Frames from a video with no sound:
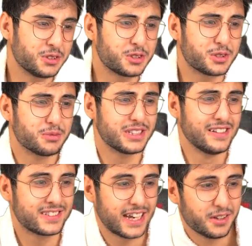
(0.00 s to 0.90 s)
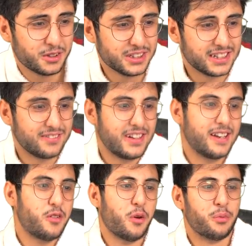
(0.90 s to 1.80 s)
Çocukluğumuzun efsane oyunları
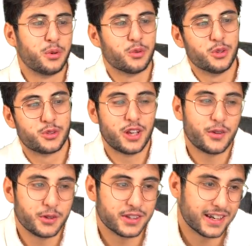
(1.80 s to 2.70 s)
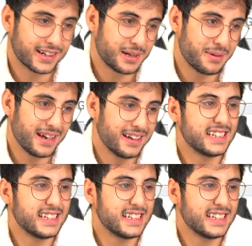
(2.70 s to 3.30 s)
ve öbür unutulan oyunlar aga be.